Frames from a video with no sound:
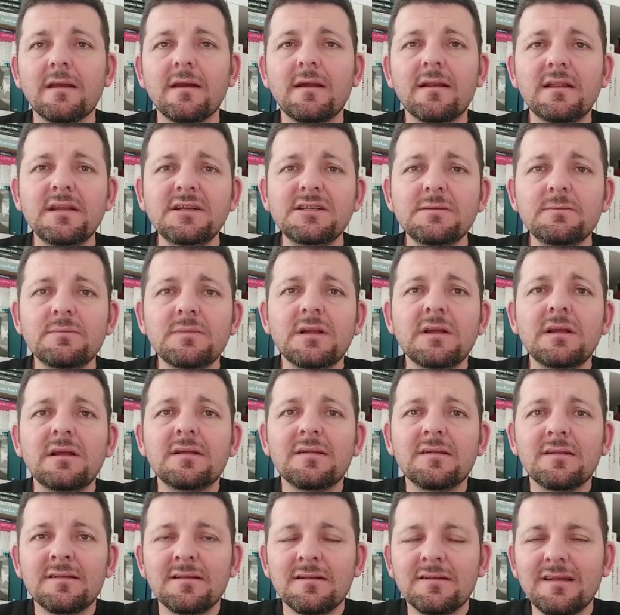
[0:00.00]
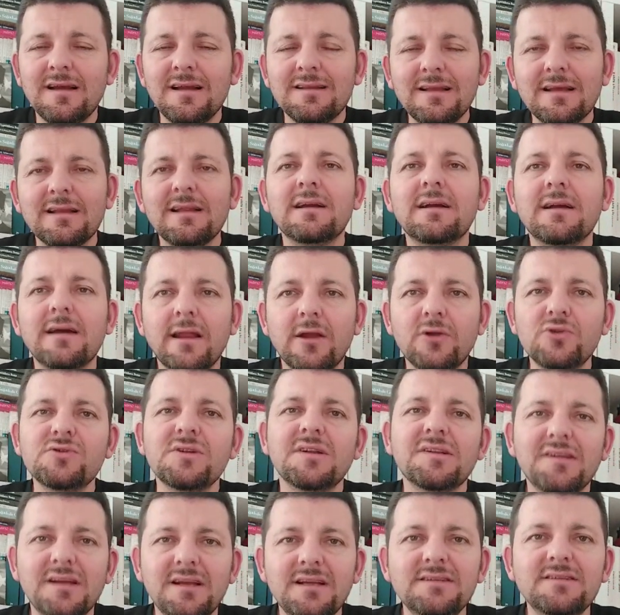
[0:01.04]
Kardeşim Zaten Ankara
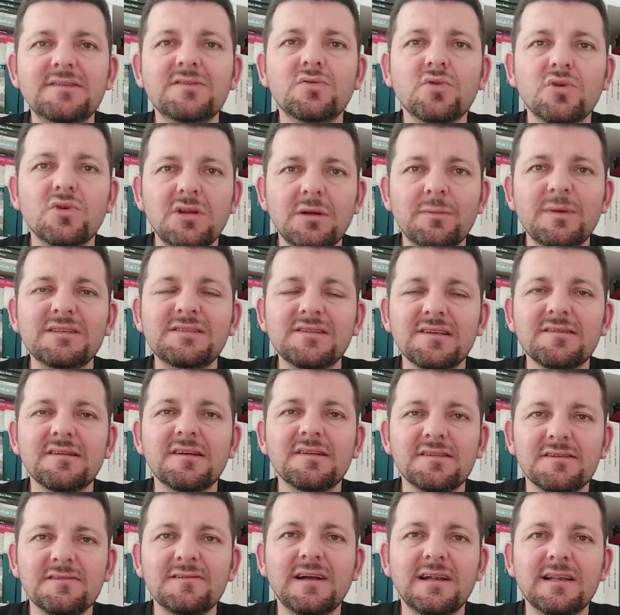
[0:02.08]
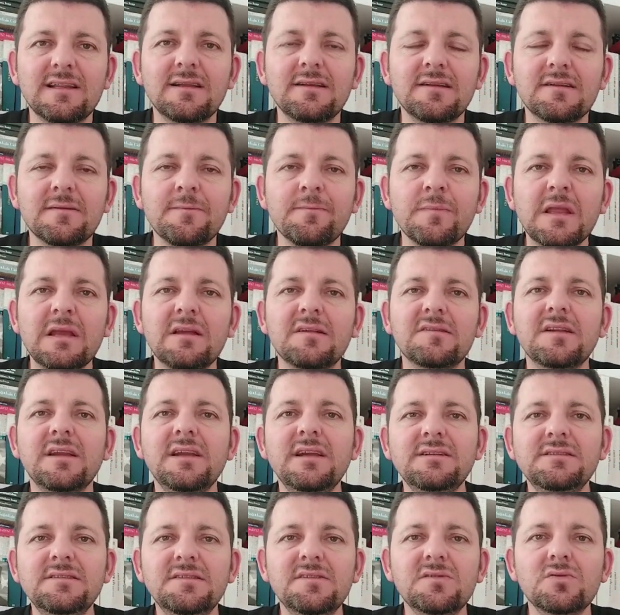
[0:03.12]
gücüne seyircisiz oynama cezası verdiniz.
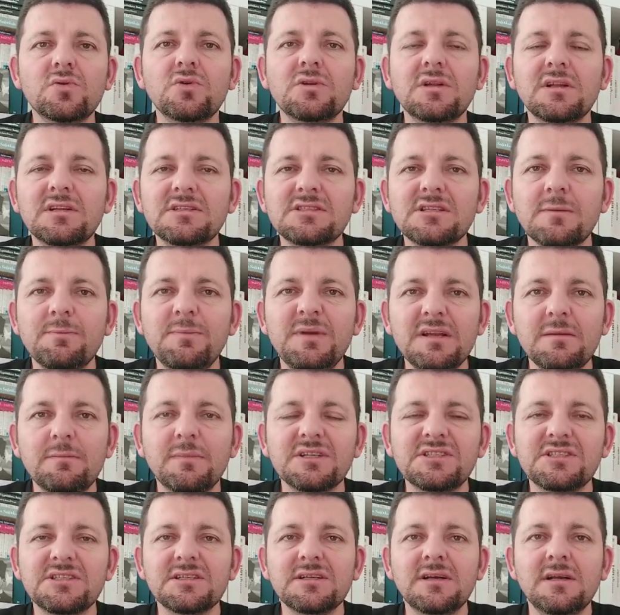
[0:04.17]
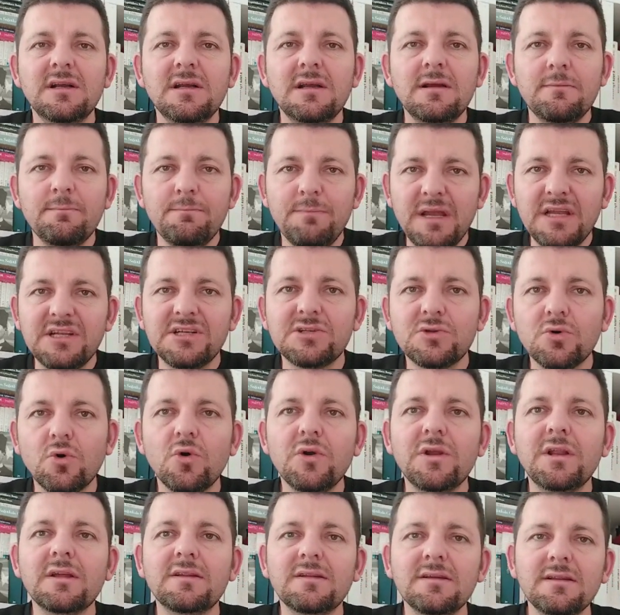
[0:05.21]
Seyircisiz oynanacak bir maçı 5'te
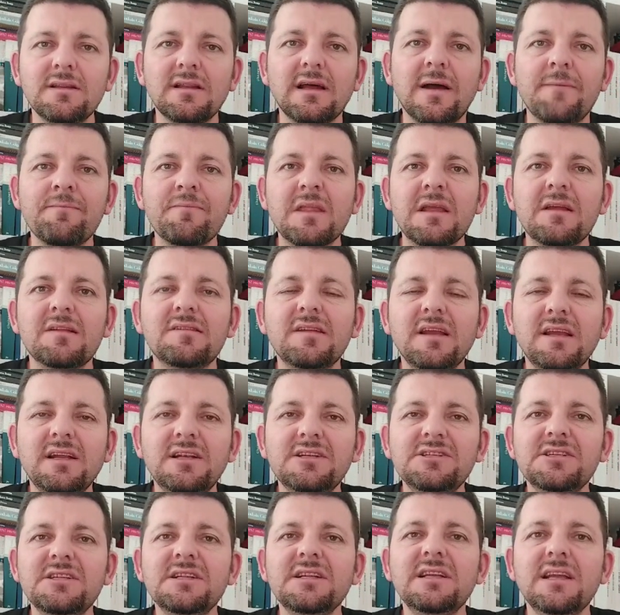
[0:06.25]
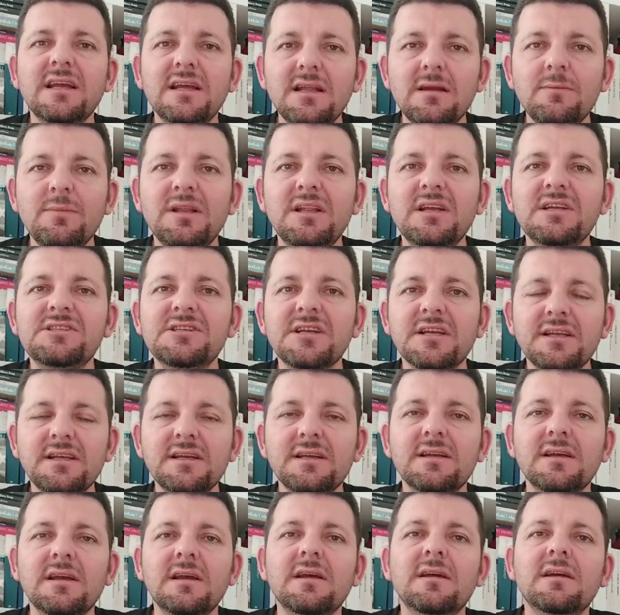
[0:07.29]
oynatın da seyircinin
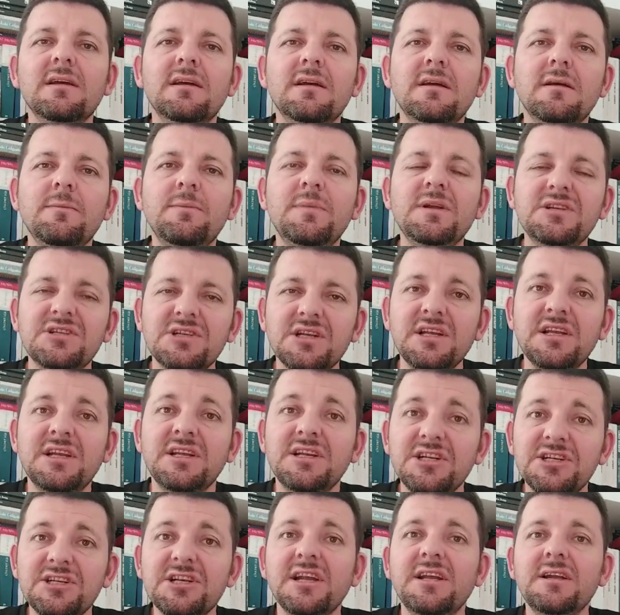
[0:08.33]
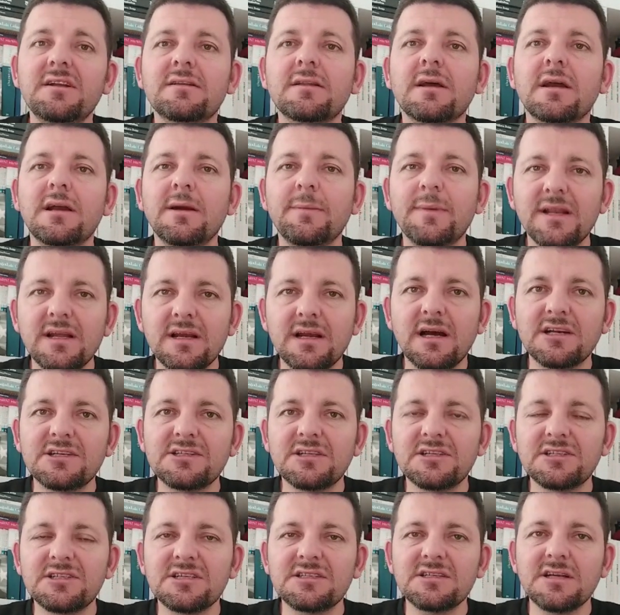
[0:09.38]
gelebileceği e, bir iki şehir takımının
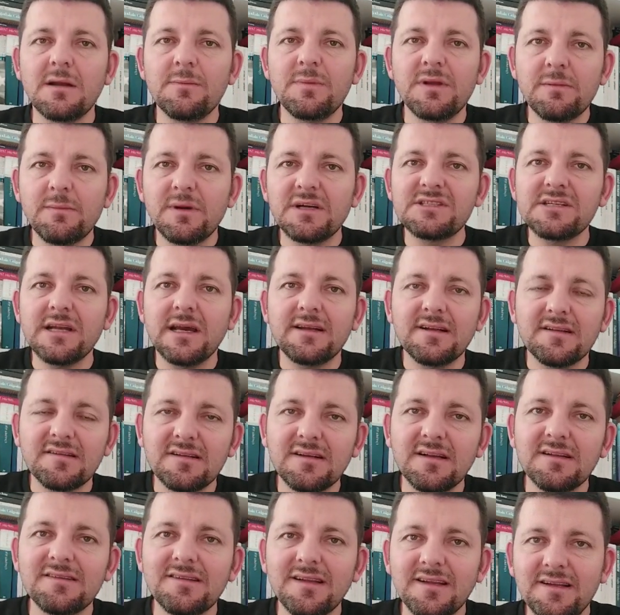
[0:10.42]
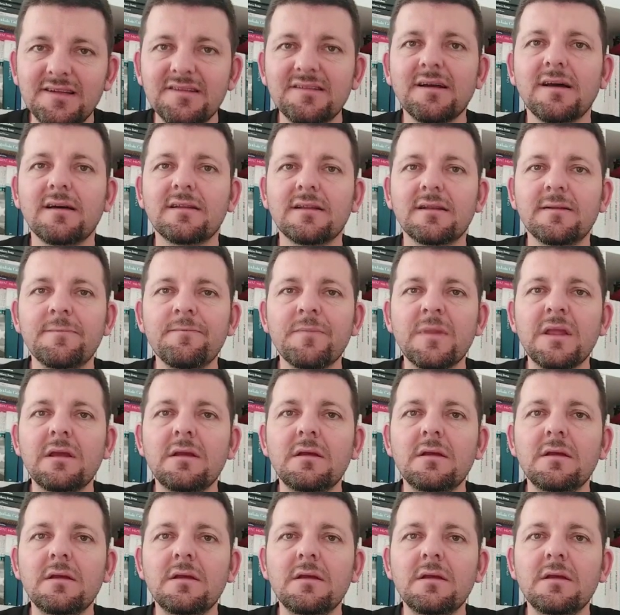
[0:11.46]
karşılaşacağı bir maçı en azından 8'e alın.